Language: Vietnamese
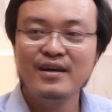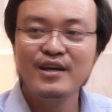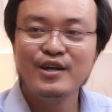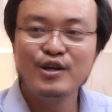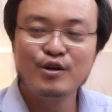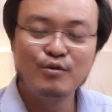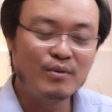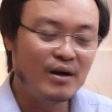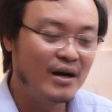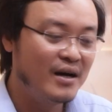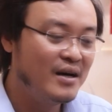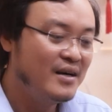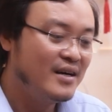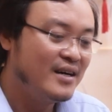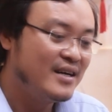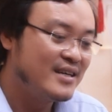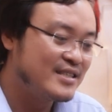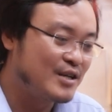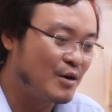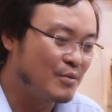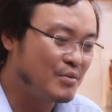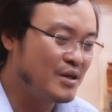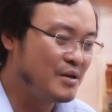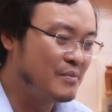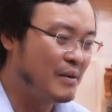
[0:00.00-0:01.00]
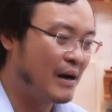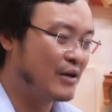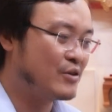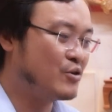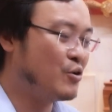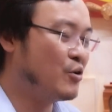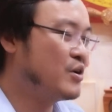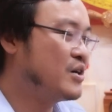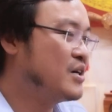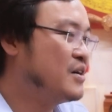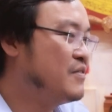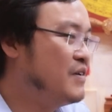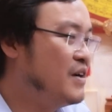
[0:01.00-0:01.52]
đúng không ạ? Giống như bảo
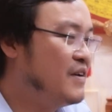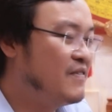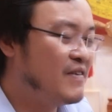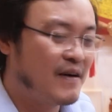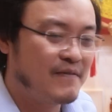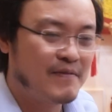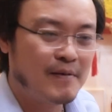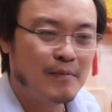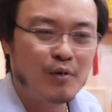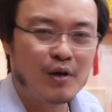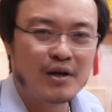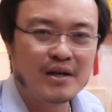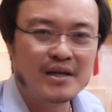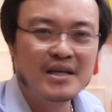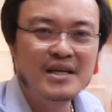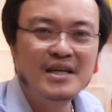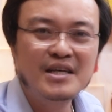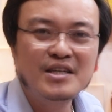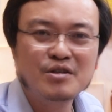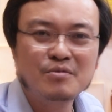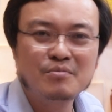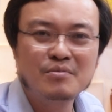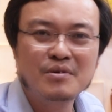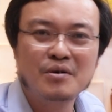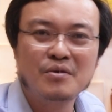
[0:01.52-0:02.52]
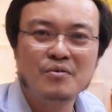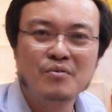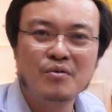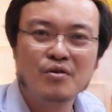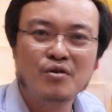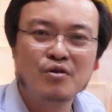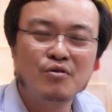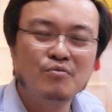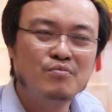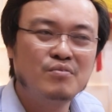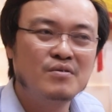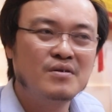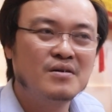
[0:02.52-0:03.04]
thôi cứ vi phạm pháp luật đi, trong đầu cuối
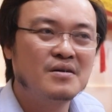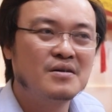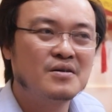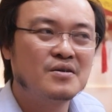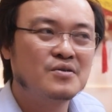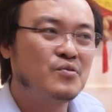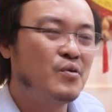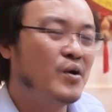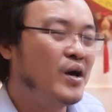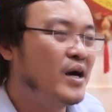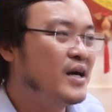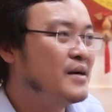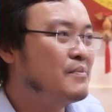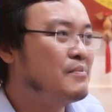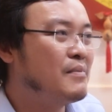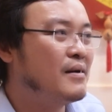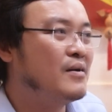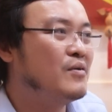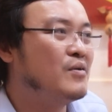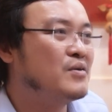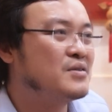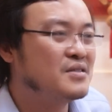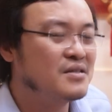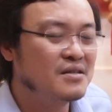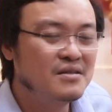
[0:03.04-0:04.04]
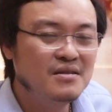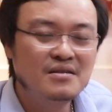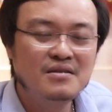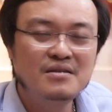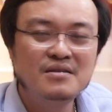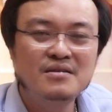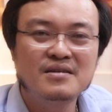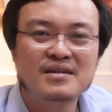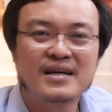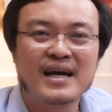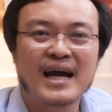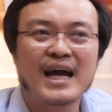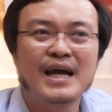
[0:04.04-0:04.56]
cùng thuê luật
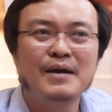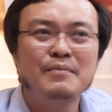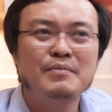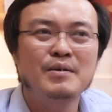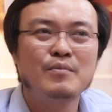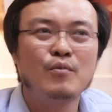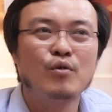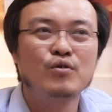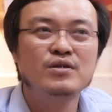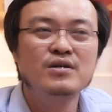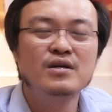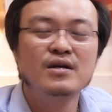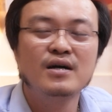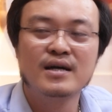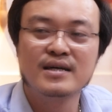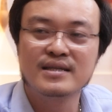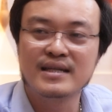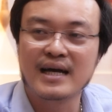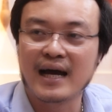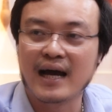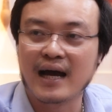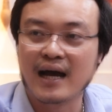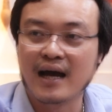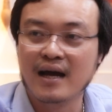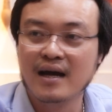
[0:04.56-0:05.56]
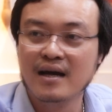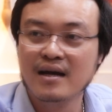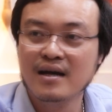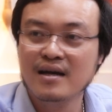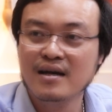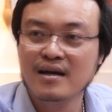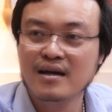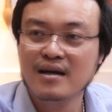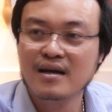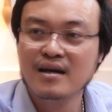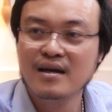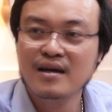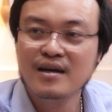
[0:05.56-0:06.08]
sư cãi mày bồi thường người ta à?
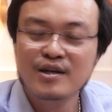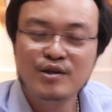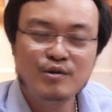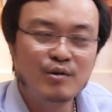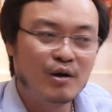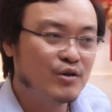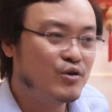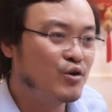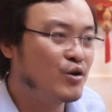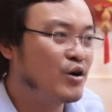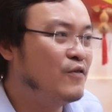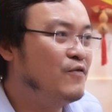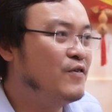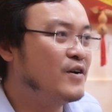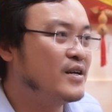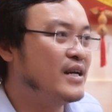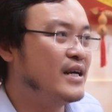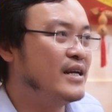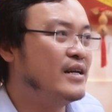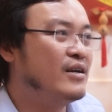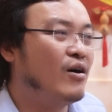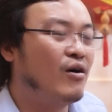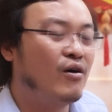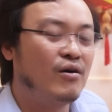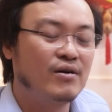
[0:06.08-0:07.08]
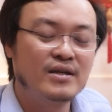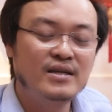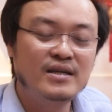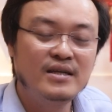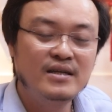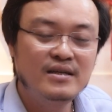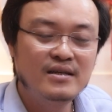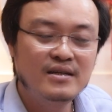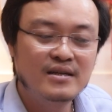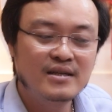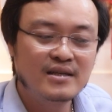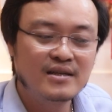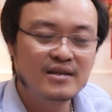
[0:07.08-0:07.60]
Đúng không ạ? Thôi cứ vượt đèn đỏ
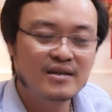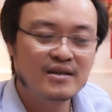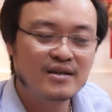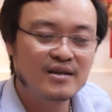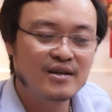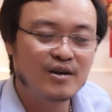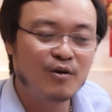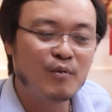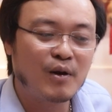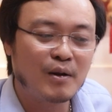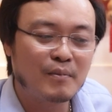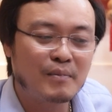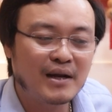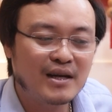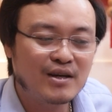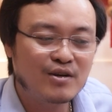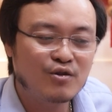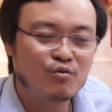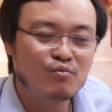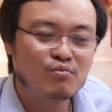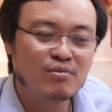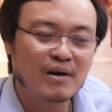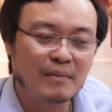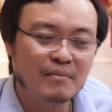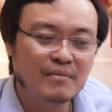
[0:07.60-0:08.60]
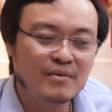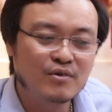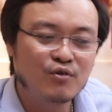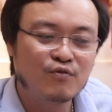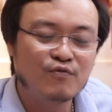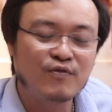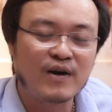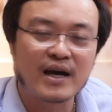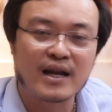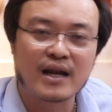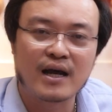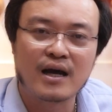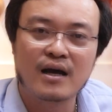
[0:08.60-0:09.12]
đi, công an bắt cùng lắm là nộp
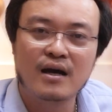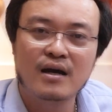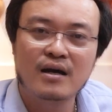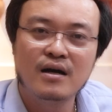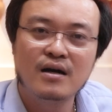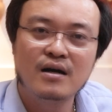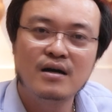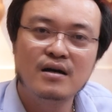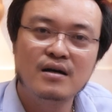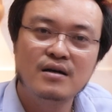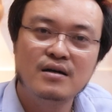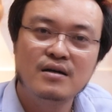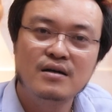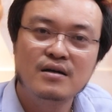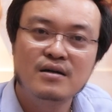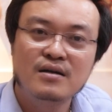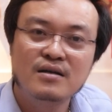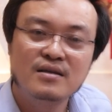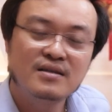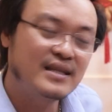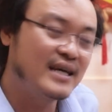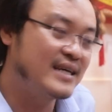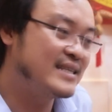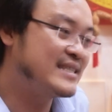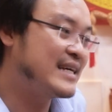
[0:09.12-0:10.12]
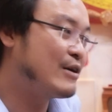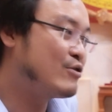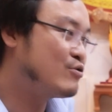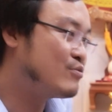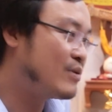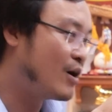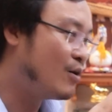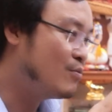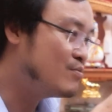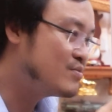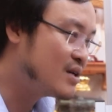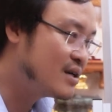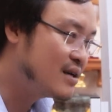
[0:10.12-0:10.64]
phạt à? Tại sao chúng ta
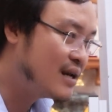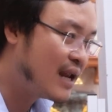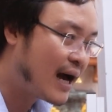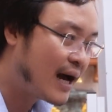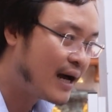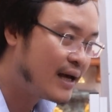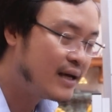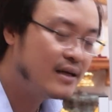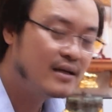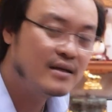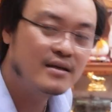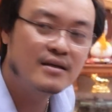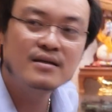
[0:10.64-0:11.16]
không dừng lại,